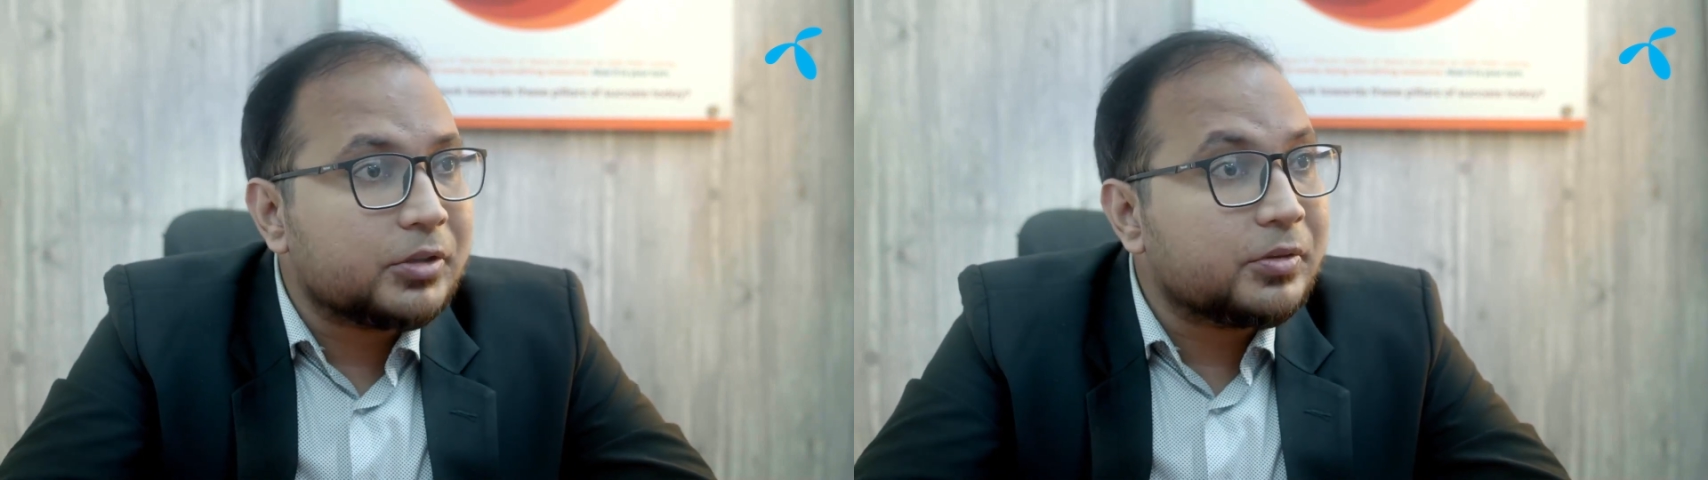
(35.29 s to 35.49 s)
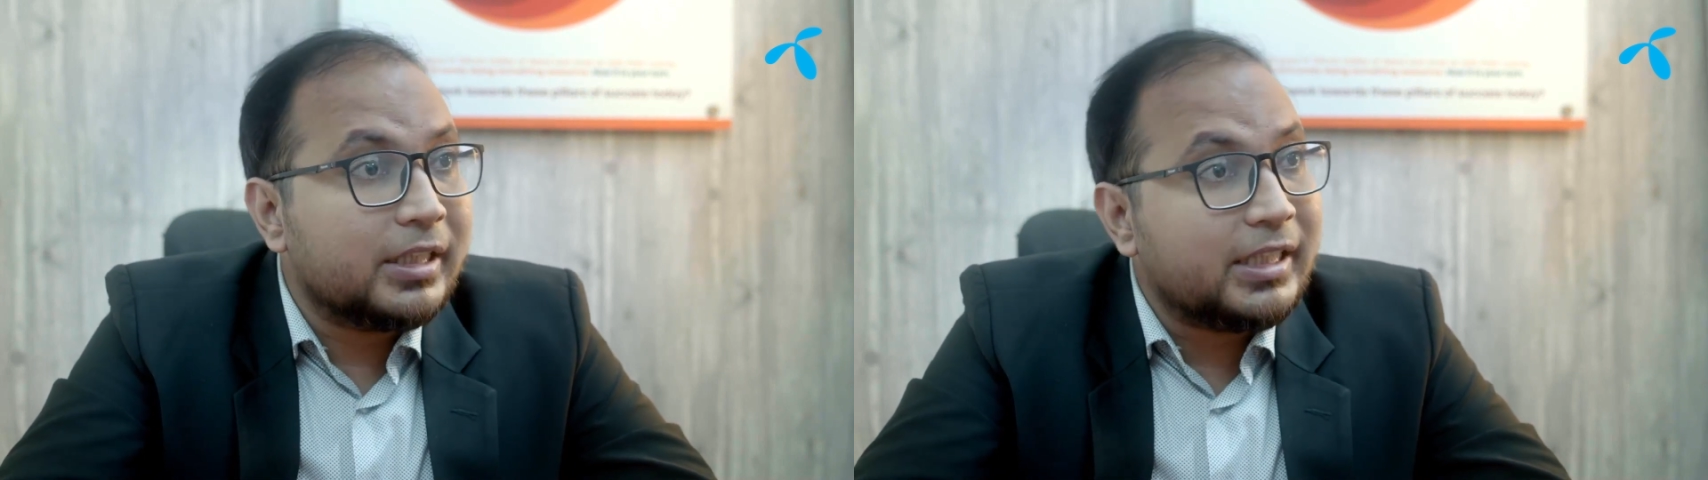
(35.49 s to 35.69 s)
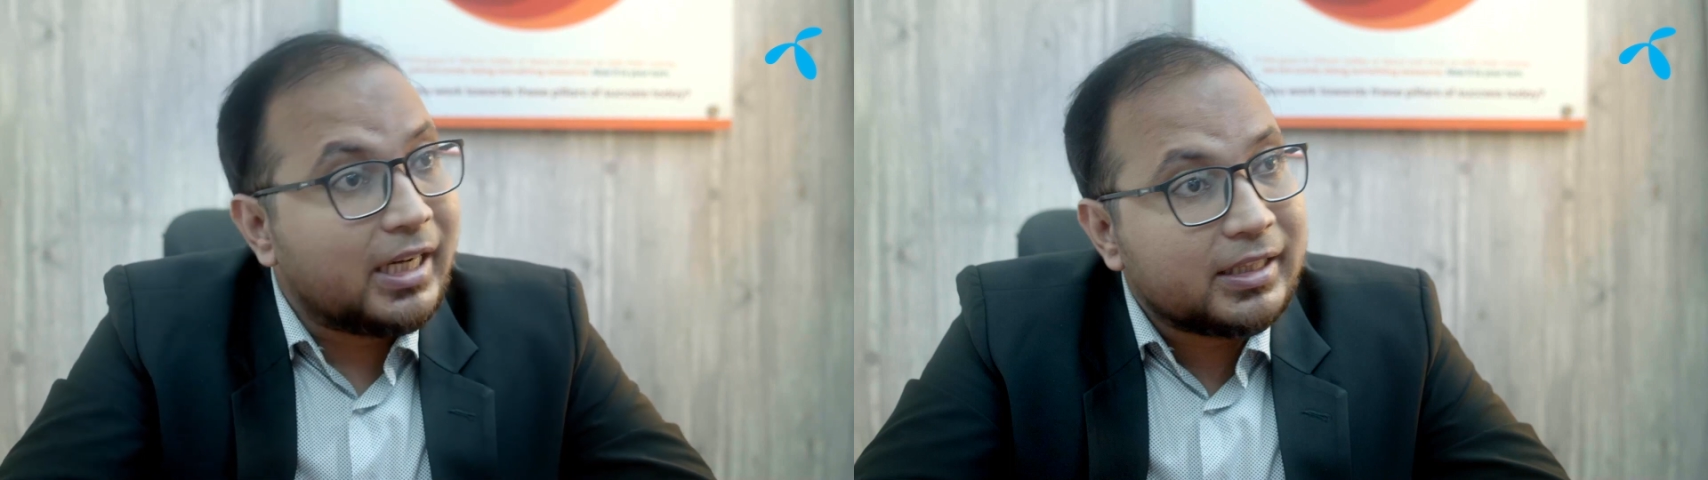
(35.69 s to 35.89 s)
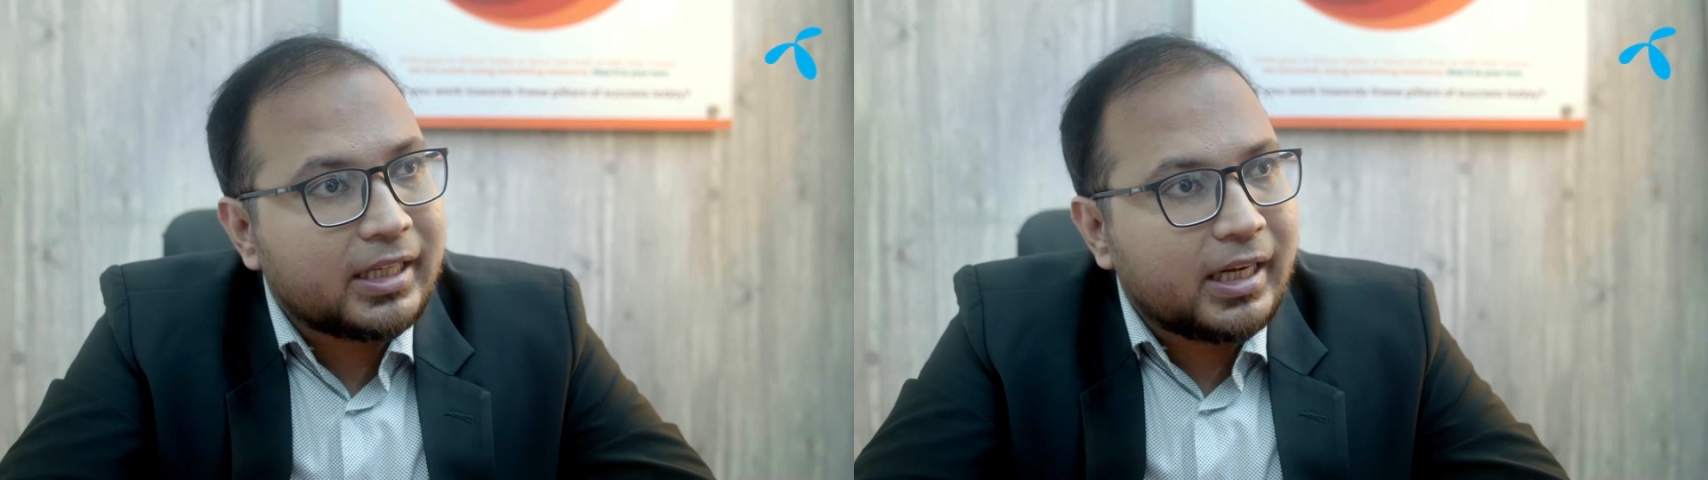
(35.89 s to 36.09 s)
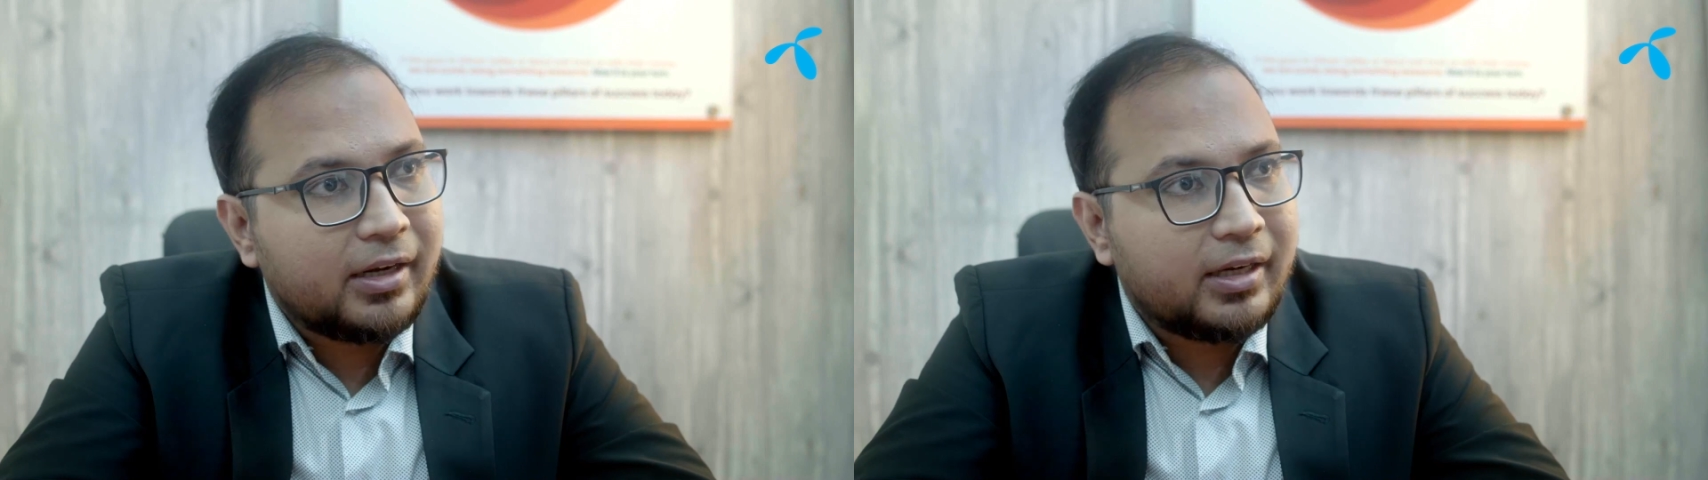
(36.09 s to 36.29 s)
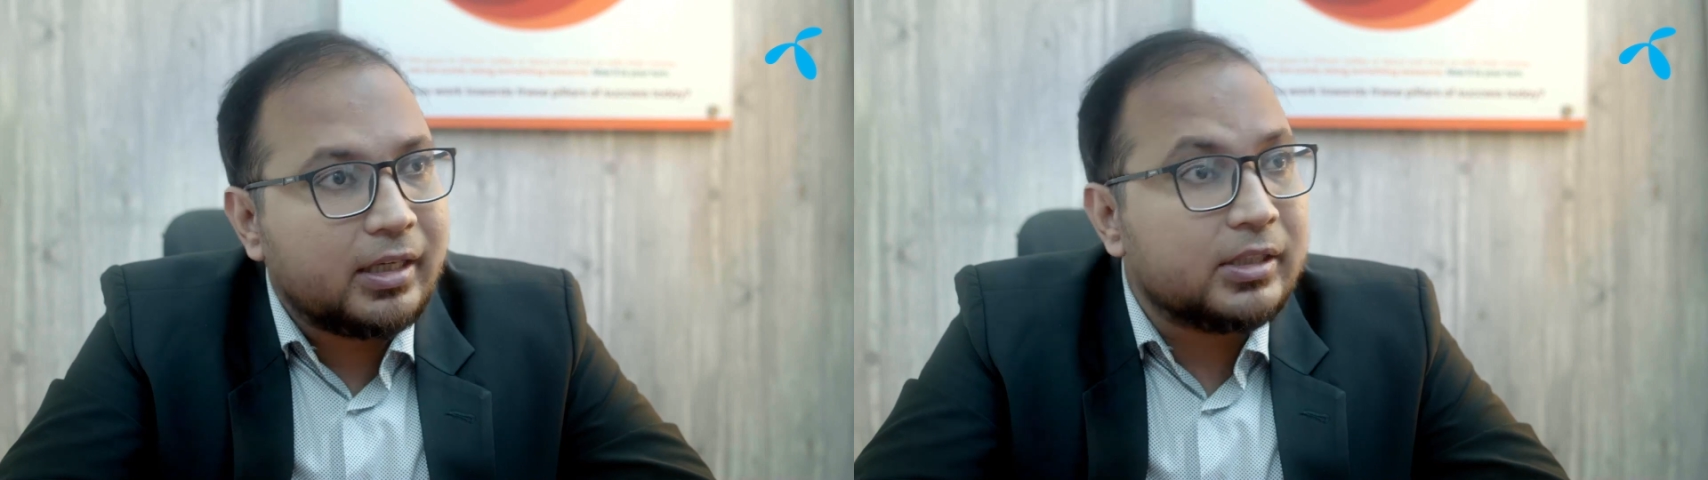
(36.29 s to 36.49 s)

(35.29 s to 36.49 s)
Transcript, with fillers: আমরা যদি সেখান থেকে